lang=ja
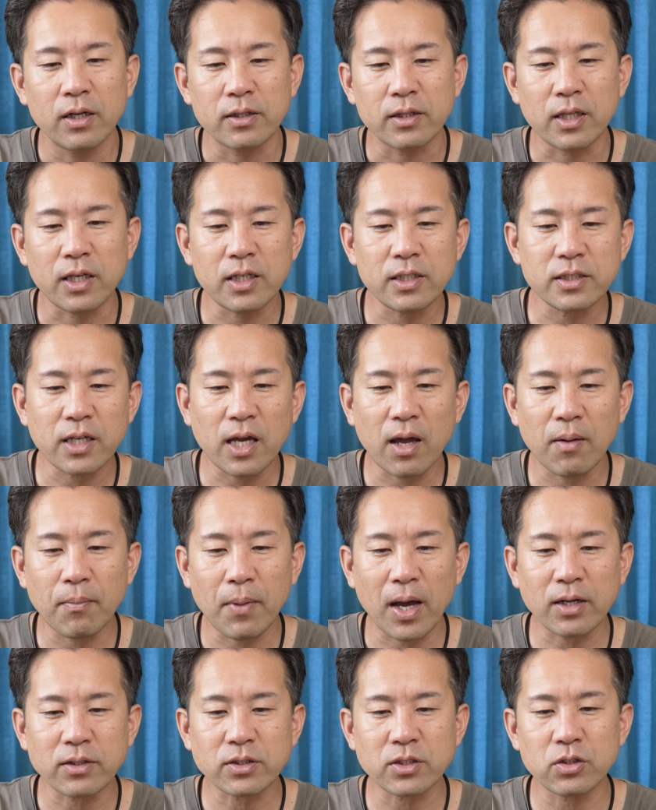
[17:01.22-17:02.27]
DJI
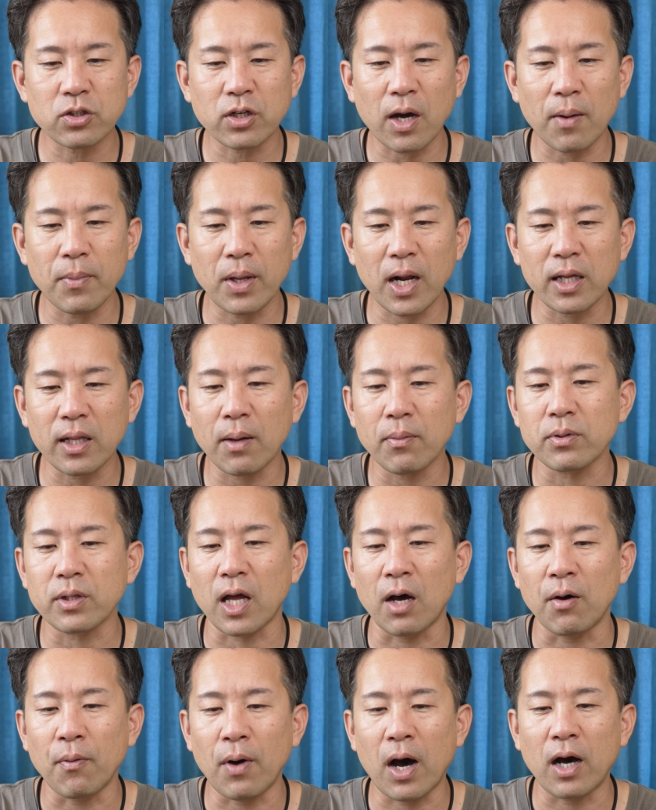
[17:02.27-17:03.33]
m i r k i
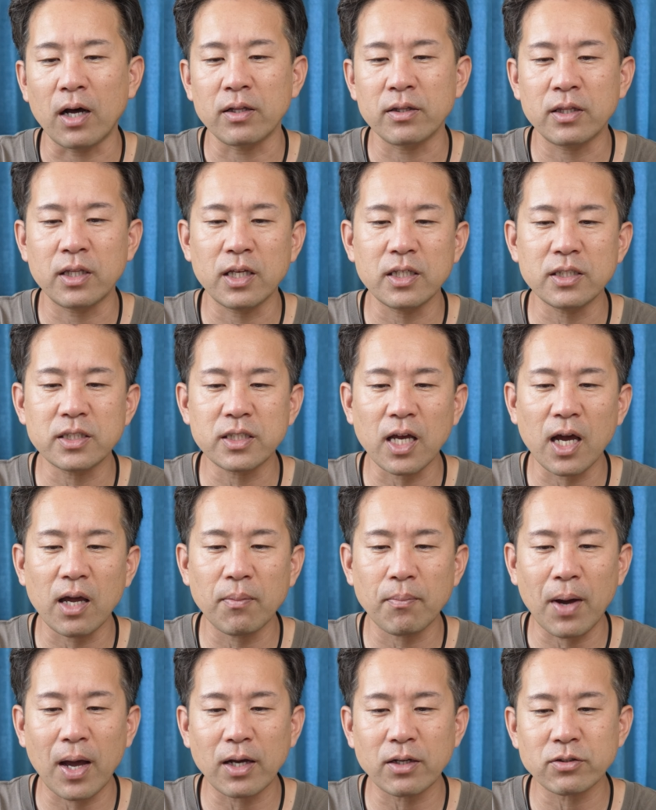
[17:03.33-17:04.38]
カメラアダプターは DJI
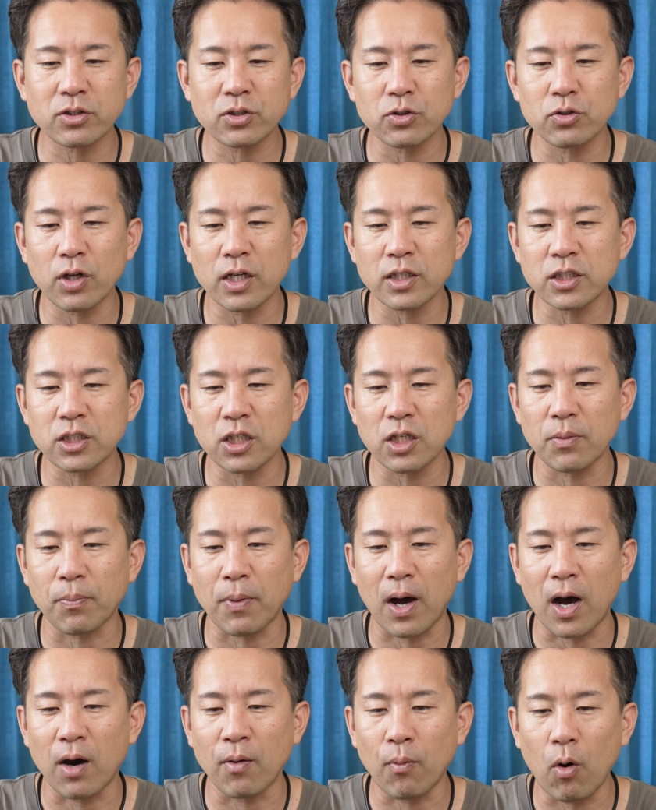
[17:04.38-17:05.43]
m i r k i
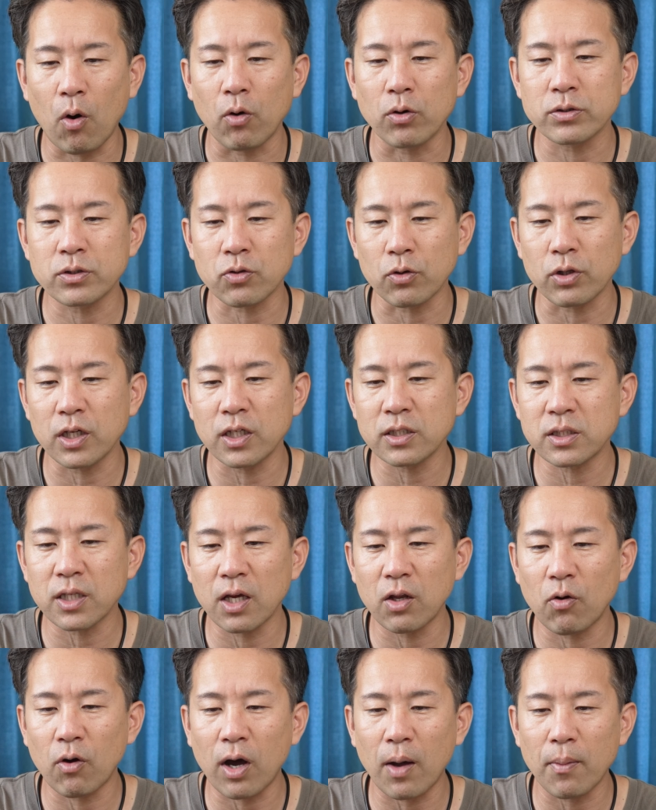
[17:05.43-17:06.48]
レシーバーをソニー
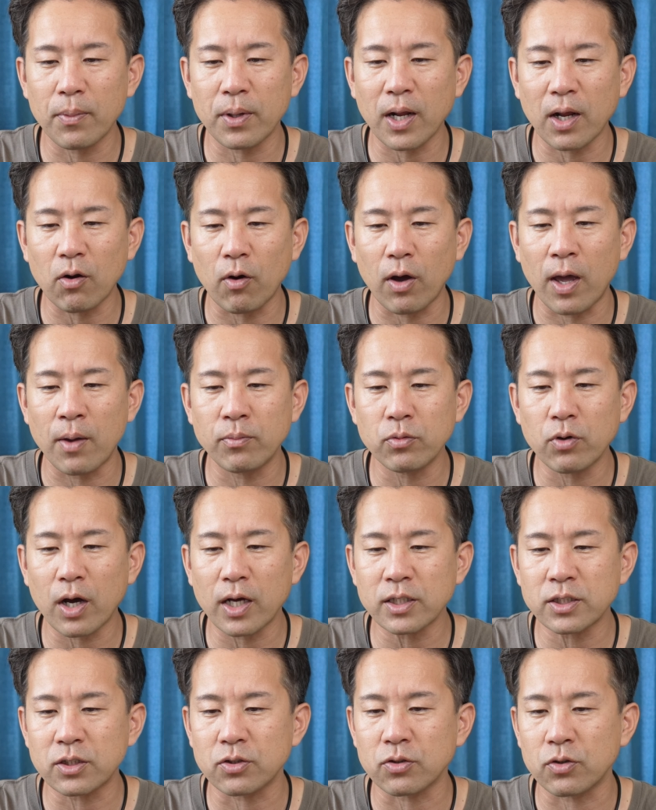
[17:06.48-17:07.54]
製のカメラの
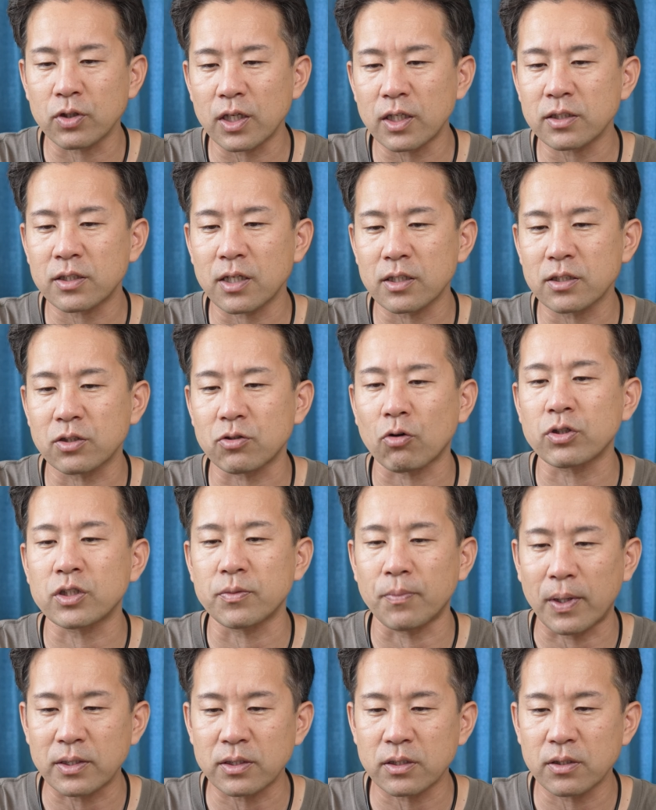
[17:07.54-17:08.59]
MI 集に接続
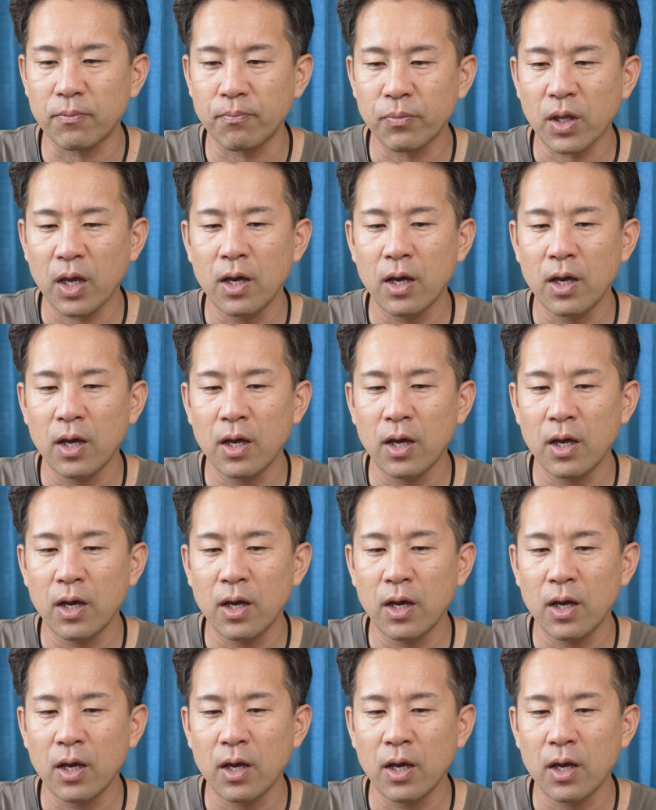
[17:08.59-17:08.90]
します。